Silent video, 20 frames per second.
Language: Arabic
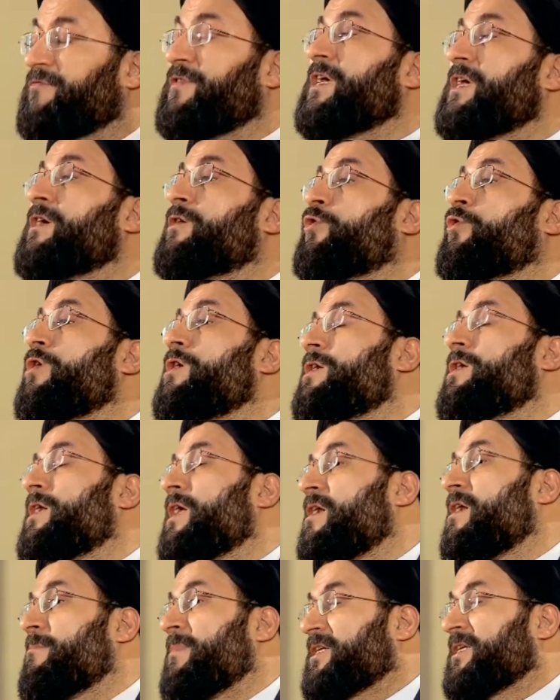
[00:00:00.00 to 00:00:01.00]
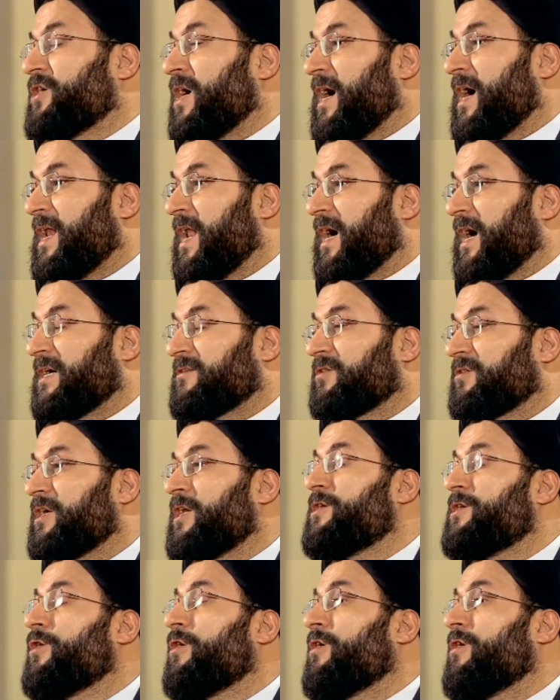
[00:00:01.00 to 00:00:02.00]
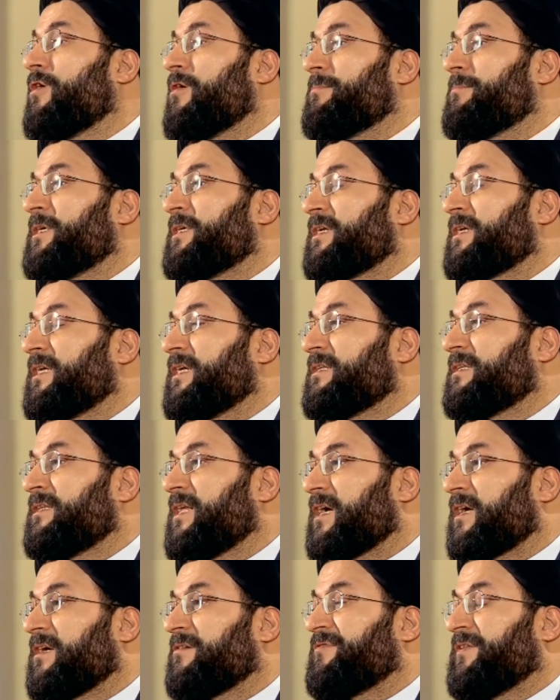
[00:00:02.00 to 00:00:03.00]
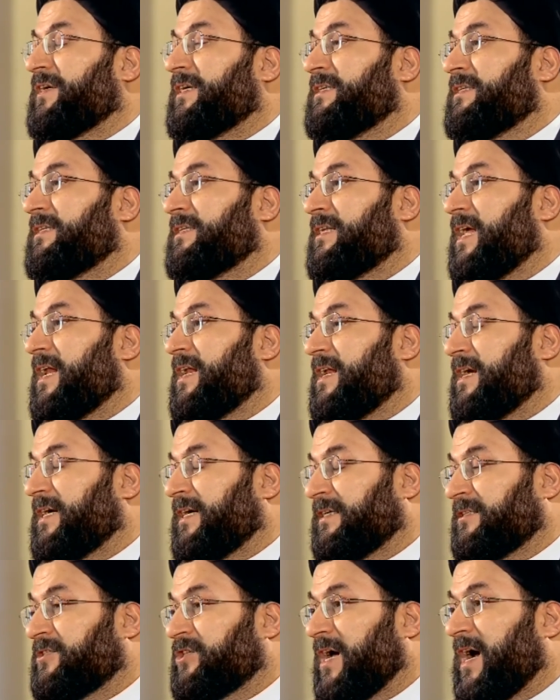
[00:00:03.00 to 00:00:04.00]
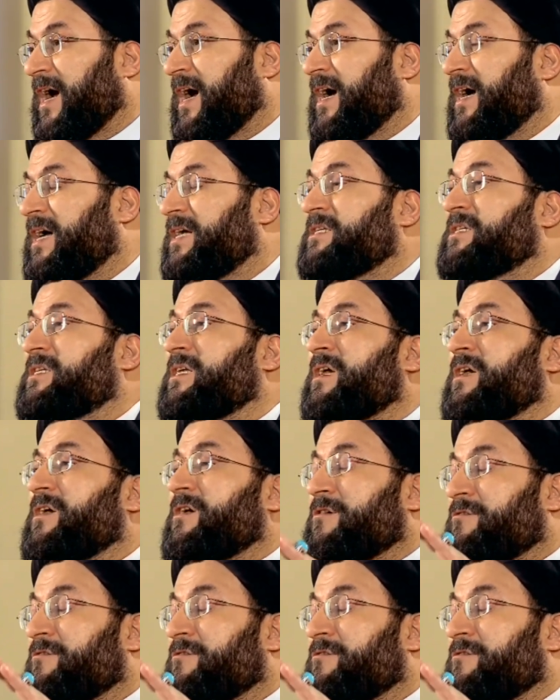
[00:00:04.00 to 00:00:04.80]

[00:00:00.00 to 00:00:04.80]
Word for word: في كل المجالات اليوم نريد نقف عند الاعجاز